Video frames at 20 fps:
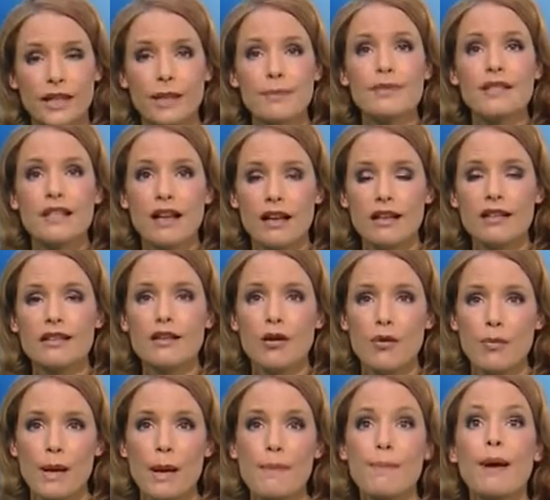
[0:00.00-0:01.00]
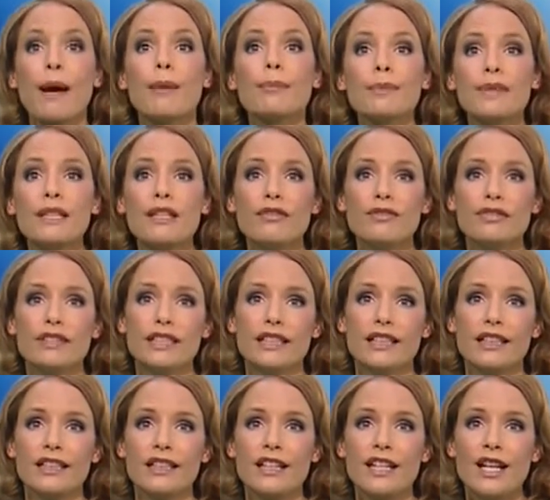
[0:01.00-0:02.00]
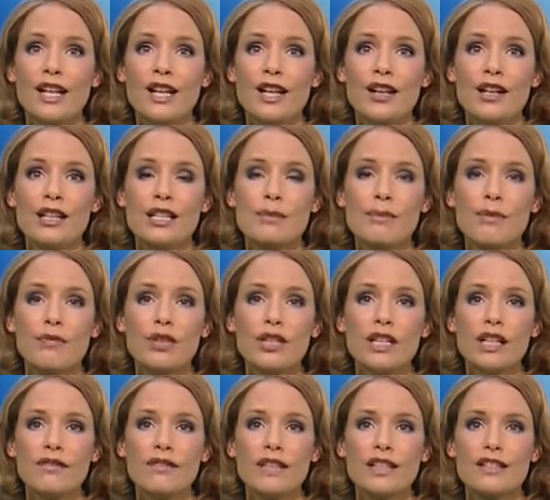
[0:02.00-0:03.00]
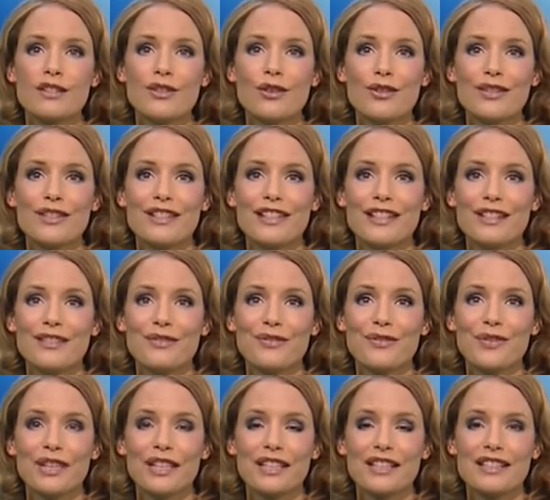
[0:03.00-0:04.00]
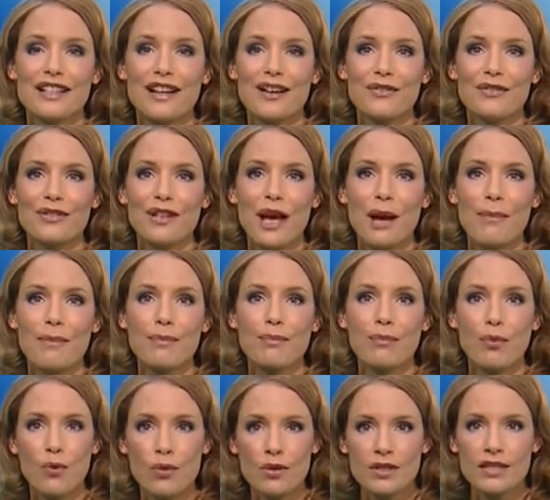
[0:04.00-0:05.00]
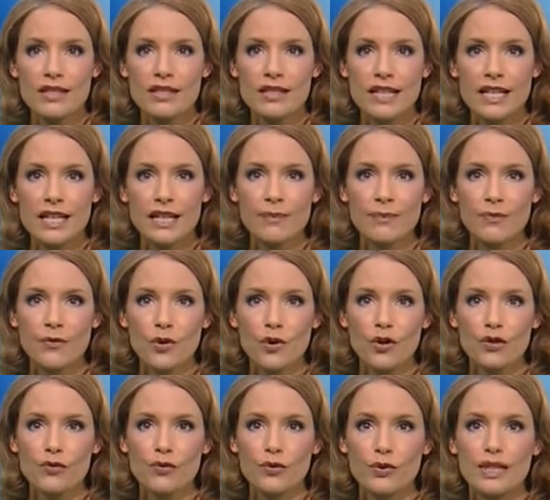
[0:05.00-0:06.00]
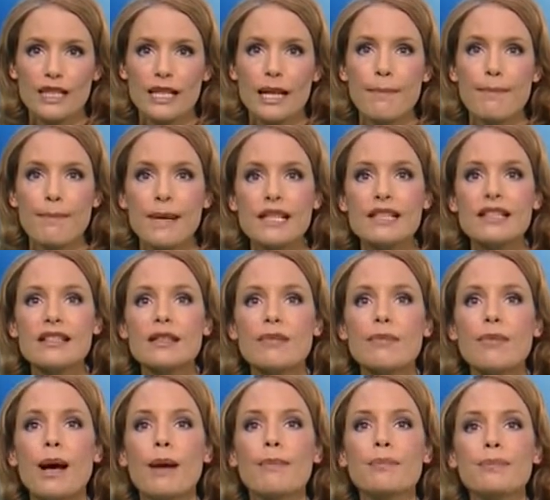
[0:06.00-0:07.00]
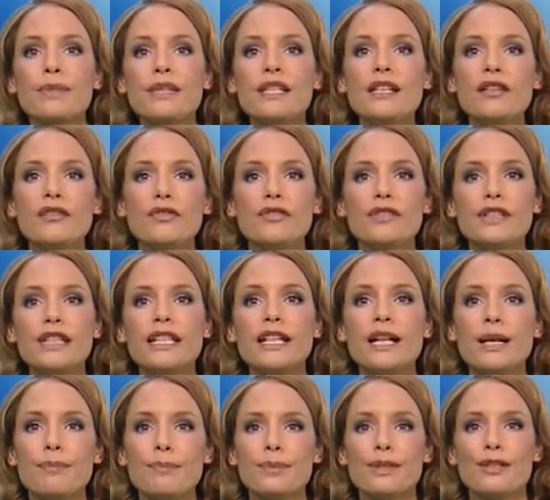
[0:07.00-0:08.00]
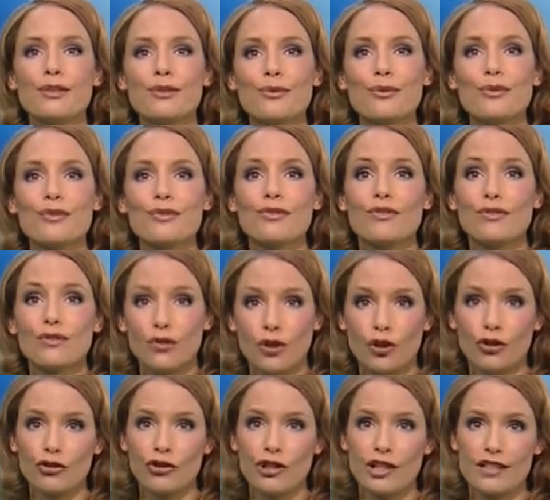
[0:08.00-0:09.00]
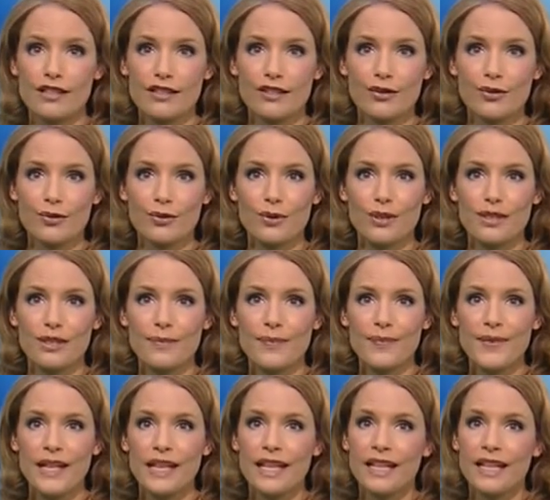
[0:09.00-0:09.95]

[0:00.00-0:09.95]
Gibt's alles auch bei Papierfliegern. Zu bewundern war das heute in Friedrichshafen am Bodensee. Dort wurde der beste Papierfliegerpilot Deutschlands gekürt.